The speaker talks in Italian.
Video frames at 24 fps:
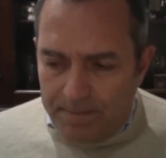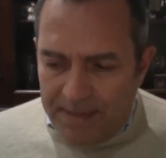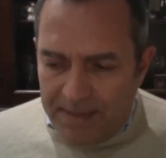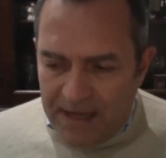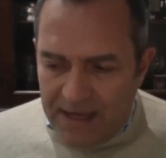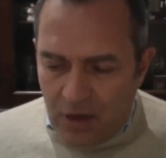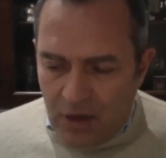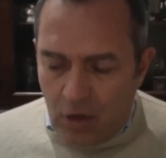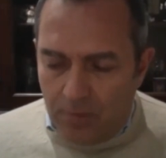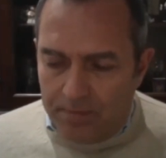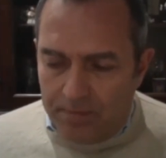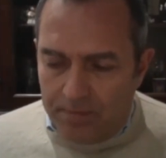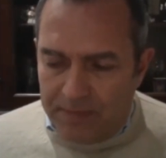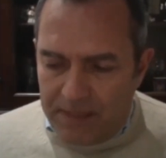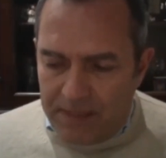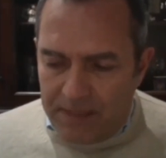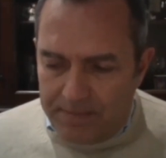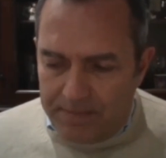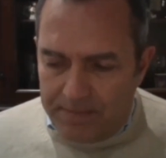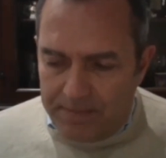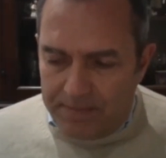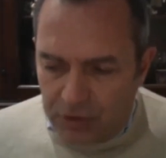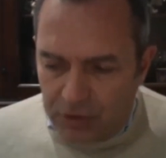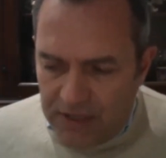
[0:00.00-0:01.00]
però
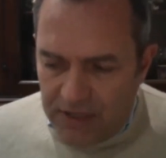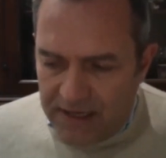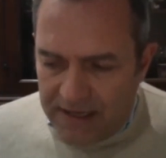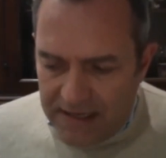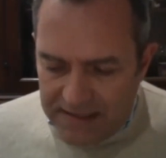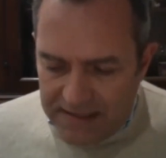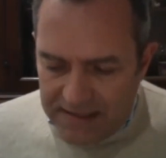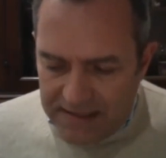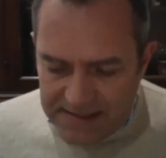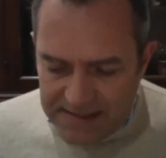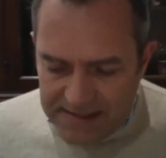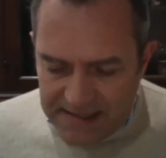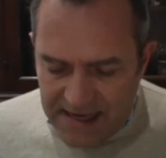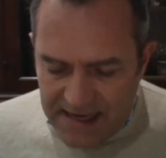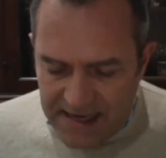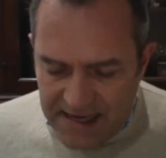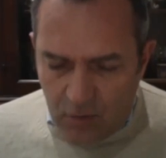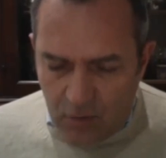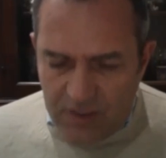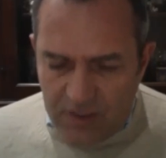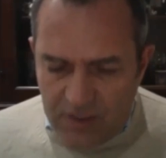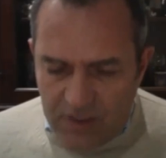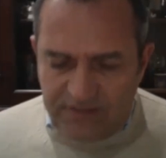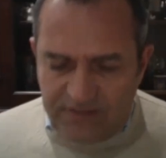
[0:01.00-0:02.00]
per poter realizzare
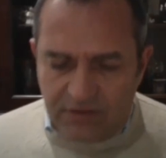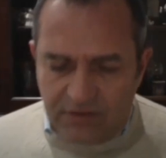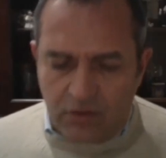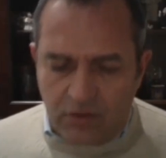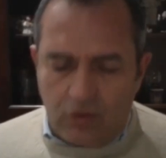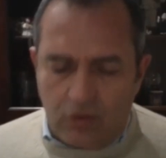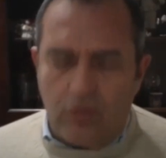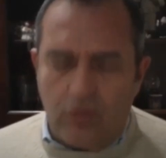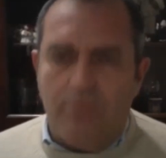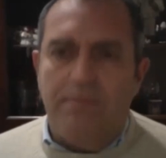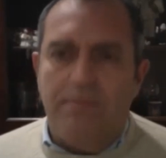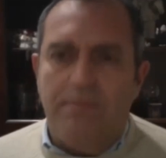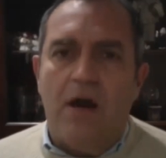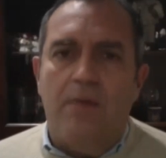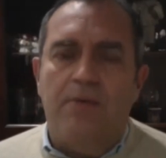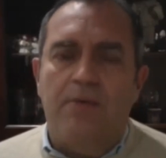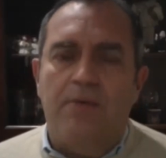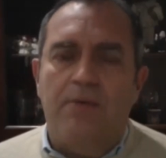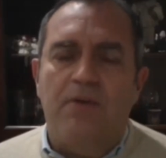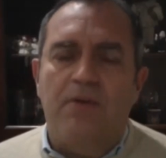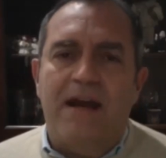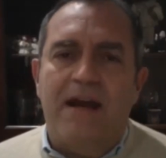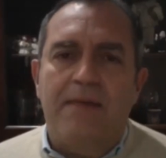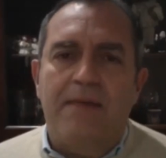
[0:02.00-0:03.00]
questo dobbiamo
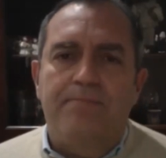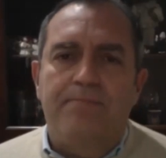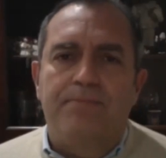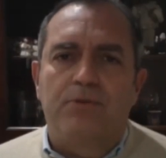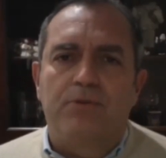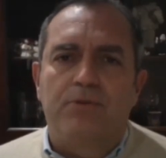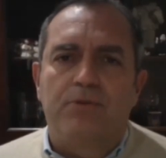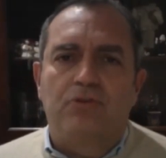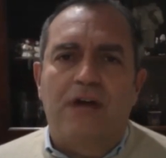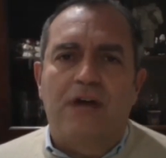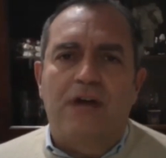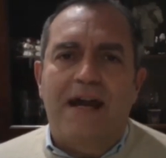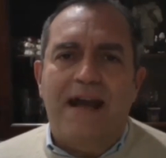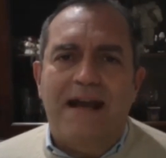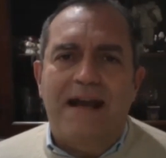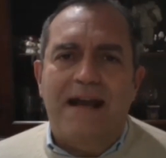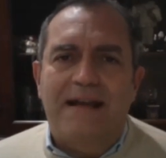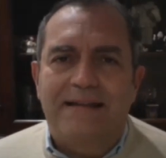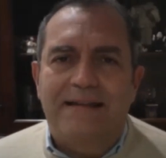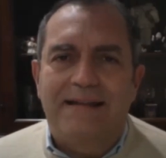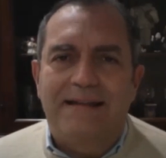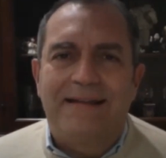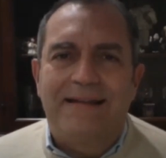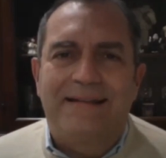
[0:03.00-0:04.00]
provare a portare
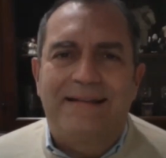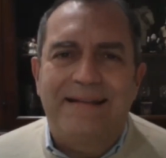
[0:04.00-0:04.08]
anche delle